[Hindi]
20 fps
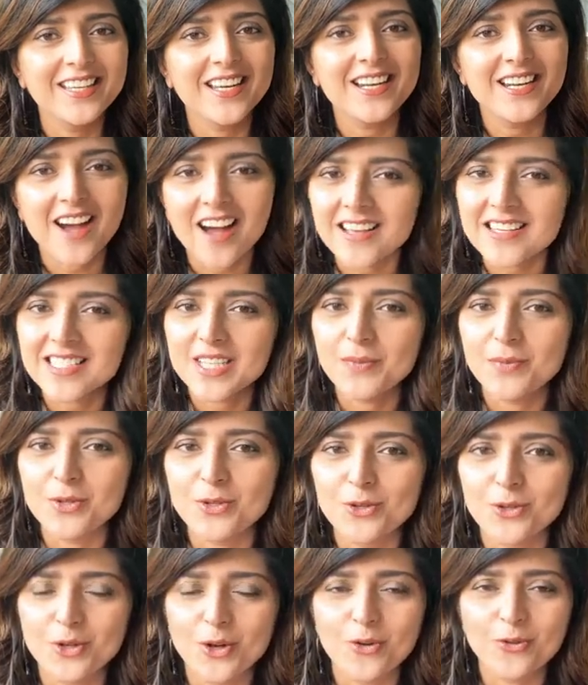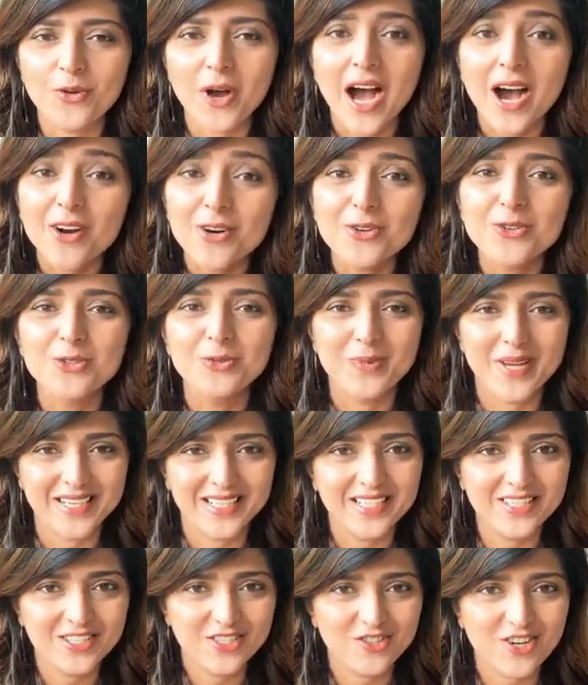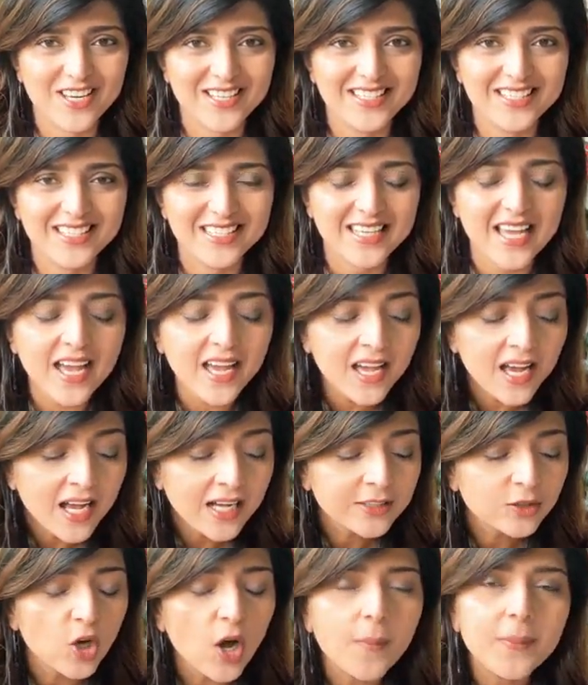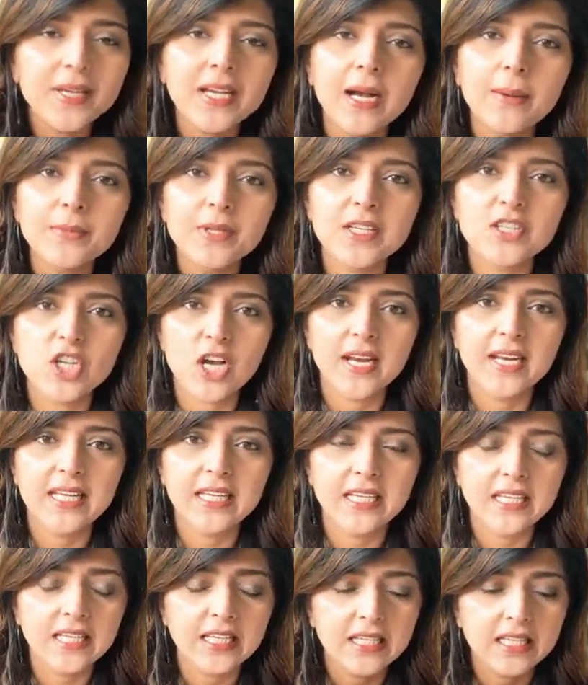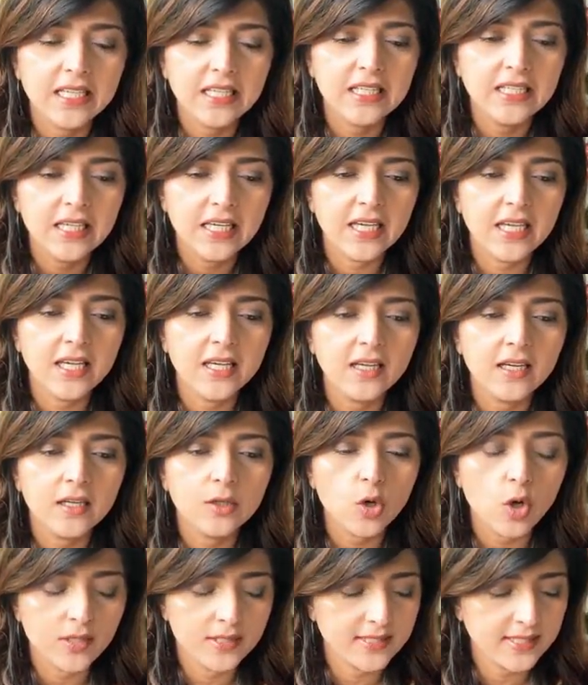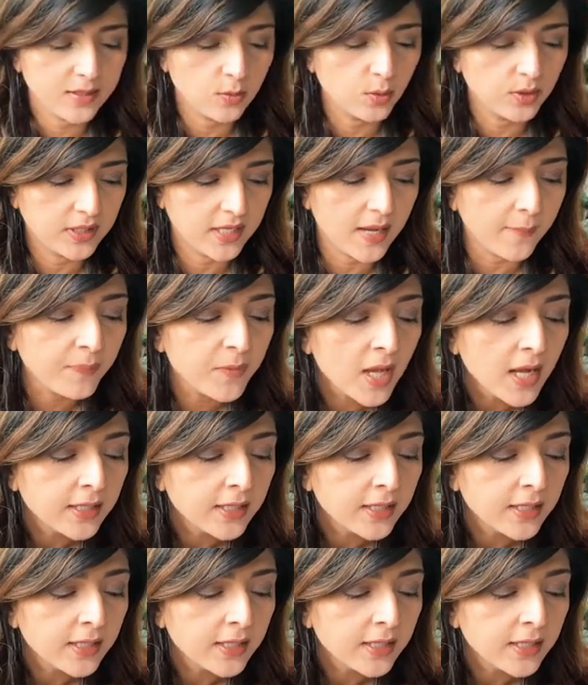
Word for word: कि लास्ट एपिसोड ऑफ हाउ टू मैनेज स्ट्रेस ठीक है तो अभी हम ये जानेंगे कि ये कौन से होते हैं